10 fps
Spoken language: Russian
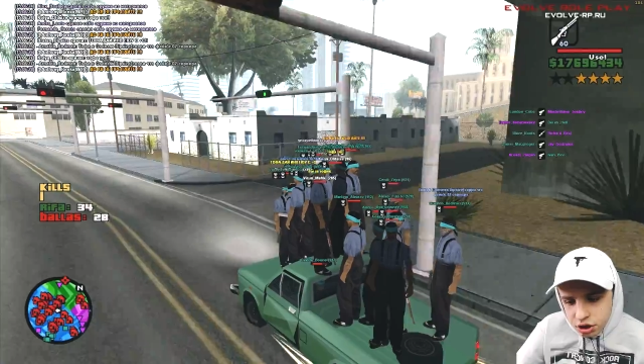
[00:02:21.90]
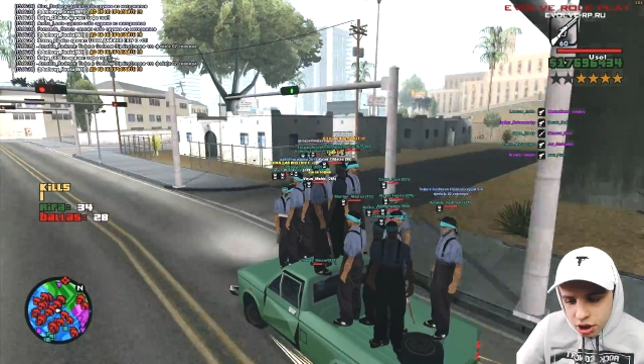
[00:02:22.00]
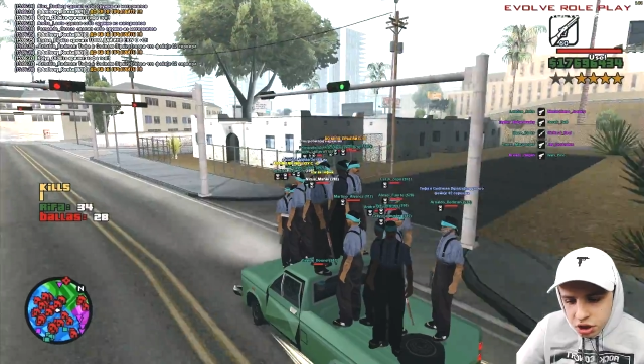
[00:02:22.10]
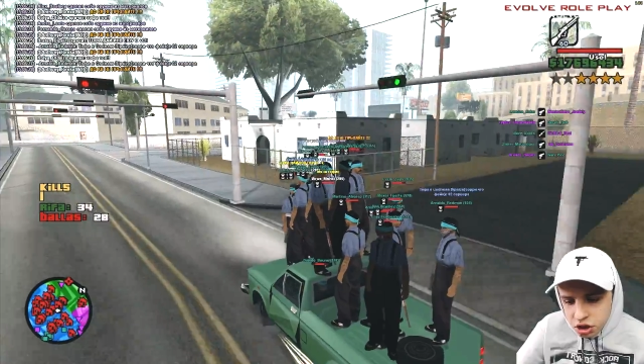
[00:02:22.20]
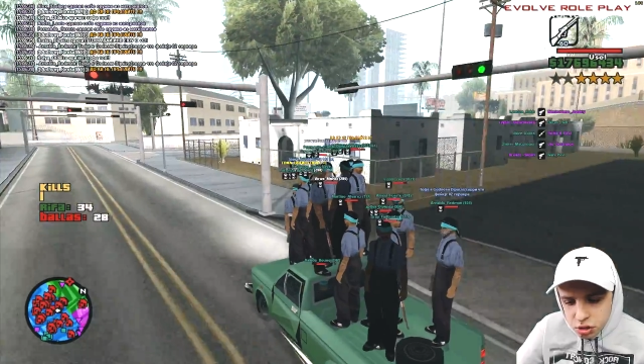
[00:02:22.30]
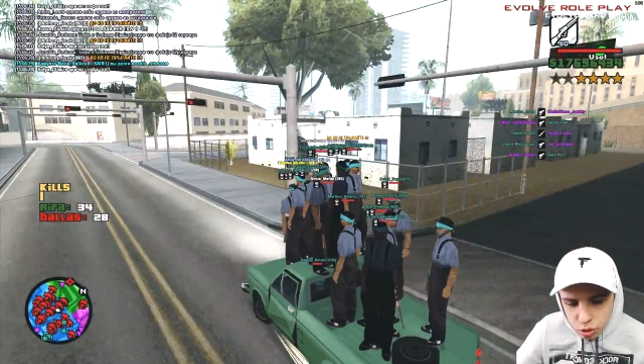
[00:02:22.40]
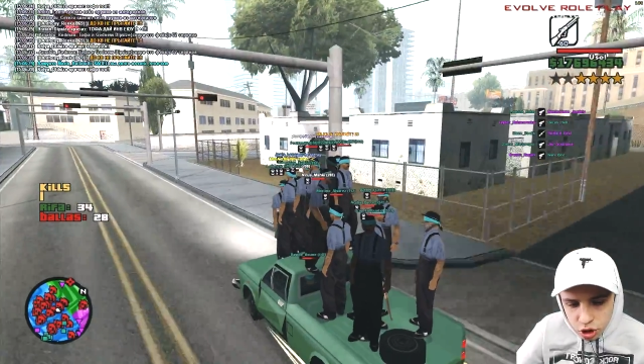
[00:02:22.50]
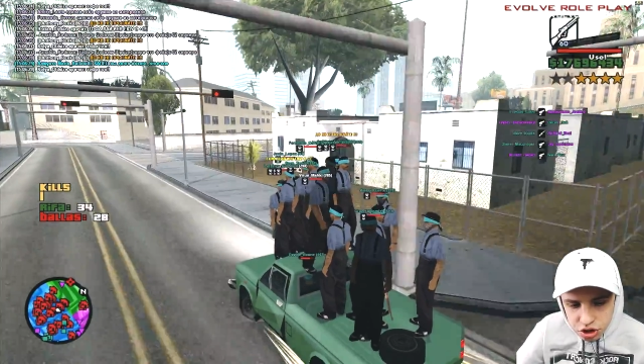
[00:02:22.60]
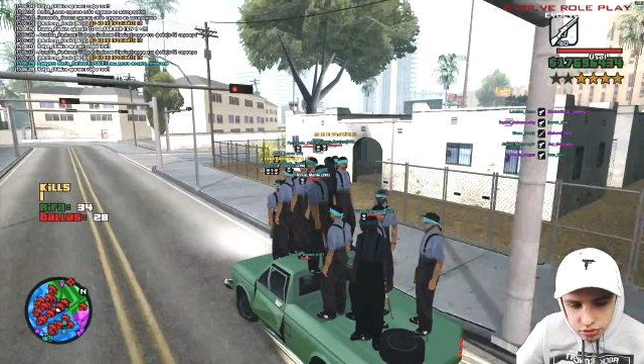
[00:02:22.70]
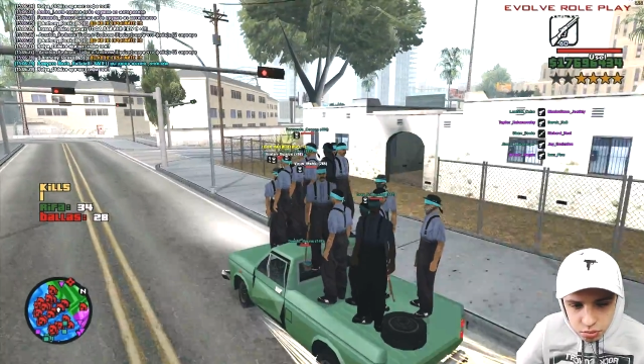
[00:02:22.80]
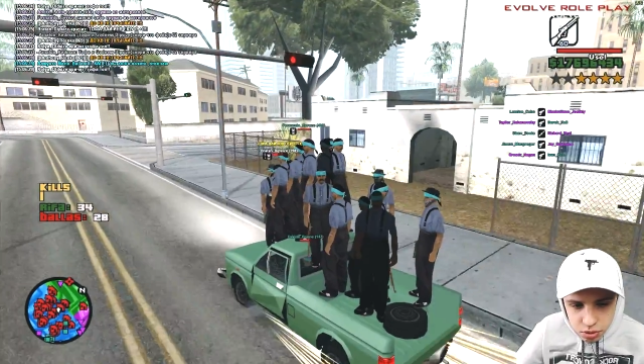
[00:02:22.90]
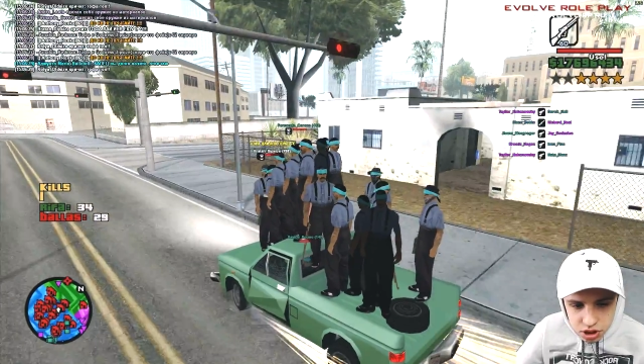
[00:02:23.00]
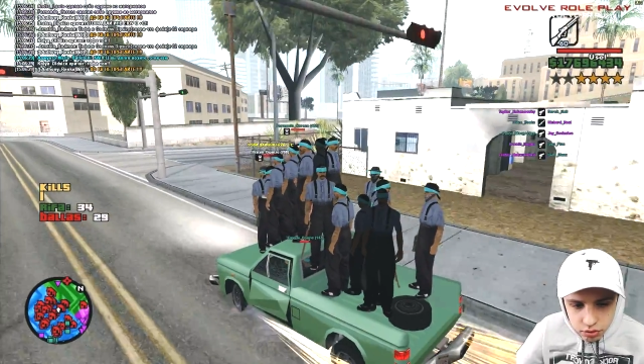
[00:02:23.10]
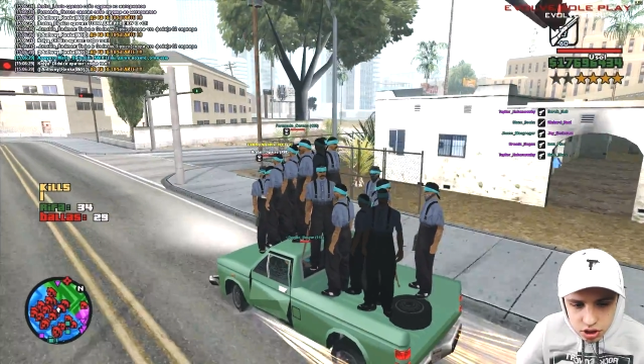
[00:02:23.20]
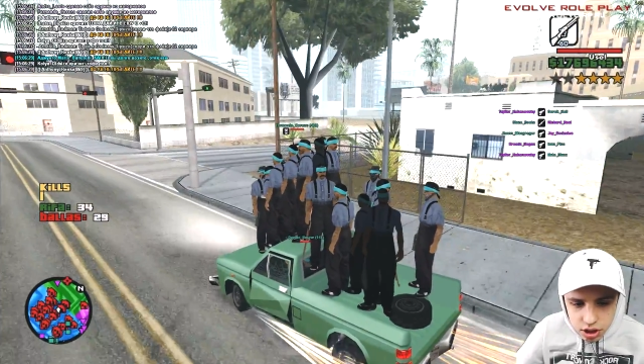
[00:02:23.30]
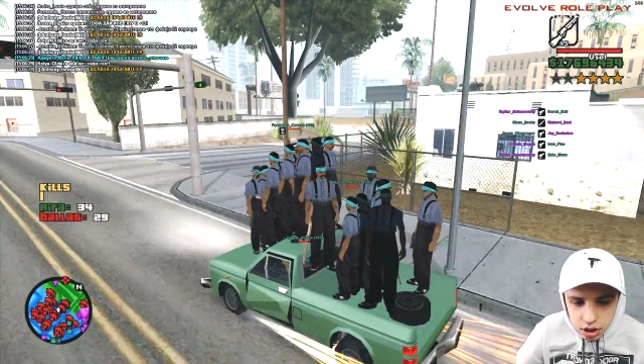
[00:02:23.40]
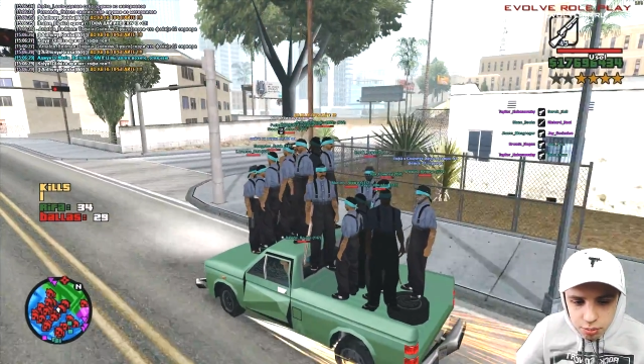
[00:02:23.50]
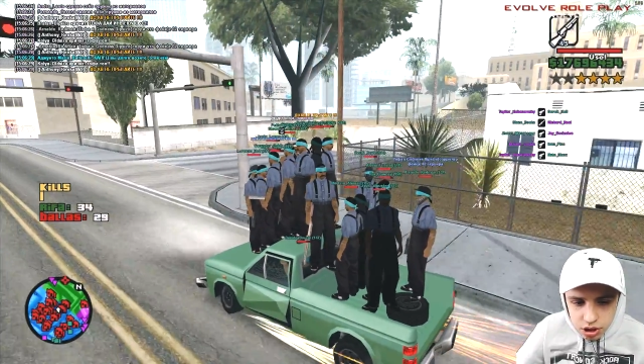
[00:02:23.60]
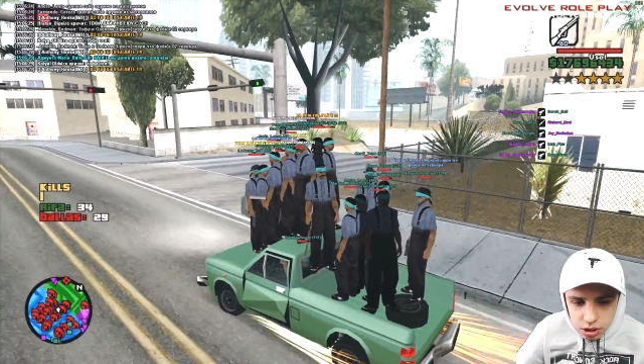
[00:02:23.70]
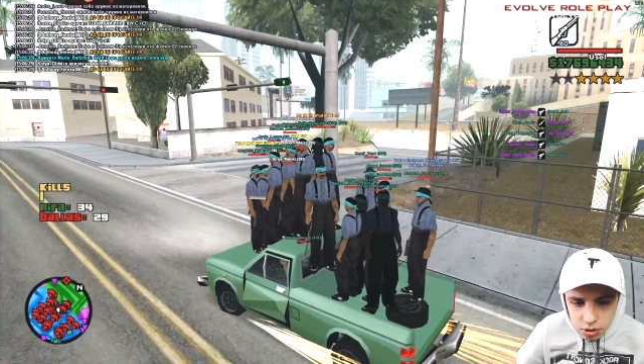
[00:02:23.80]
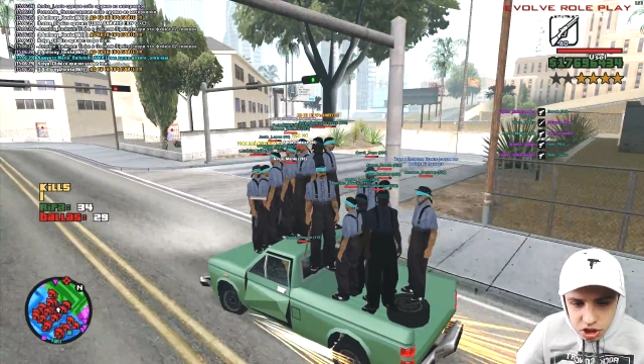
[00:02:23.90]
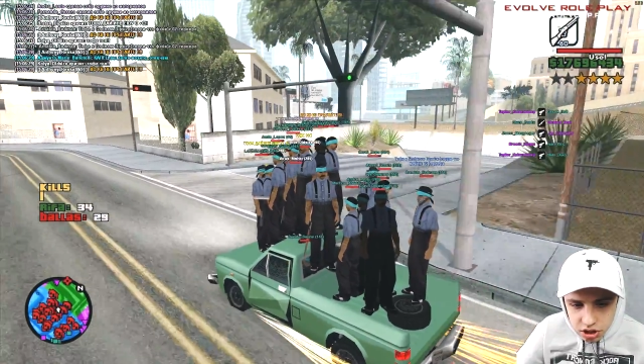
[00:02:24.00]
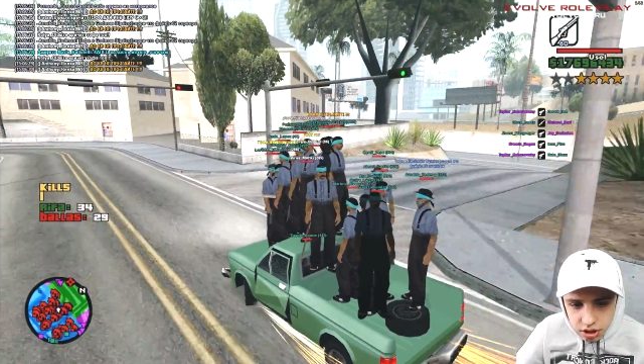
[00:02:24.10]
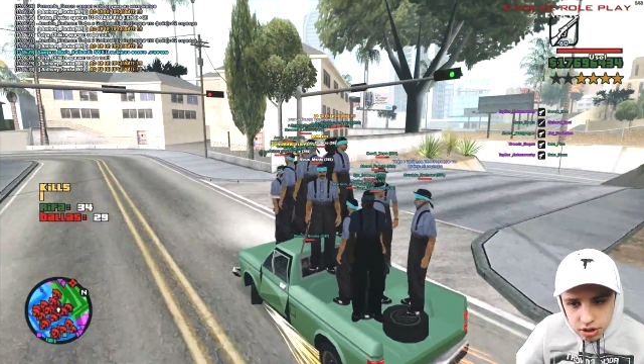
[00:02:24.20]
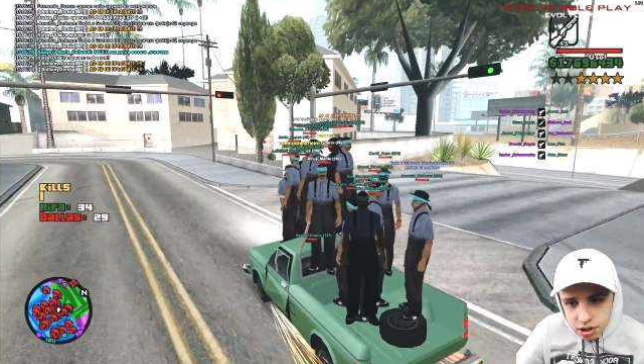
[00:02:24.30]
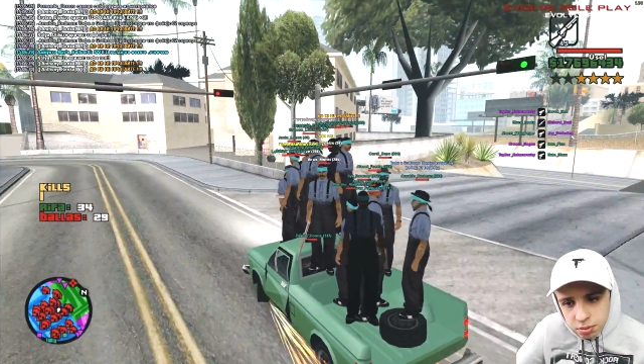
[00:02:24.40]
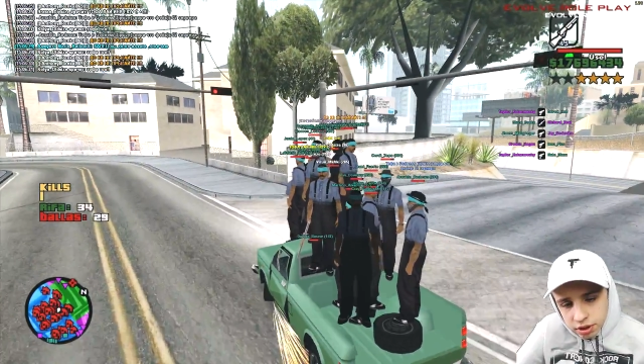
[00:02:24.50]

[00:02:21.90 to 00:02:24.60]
они не против, и мясовозки нам подамажить на респе.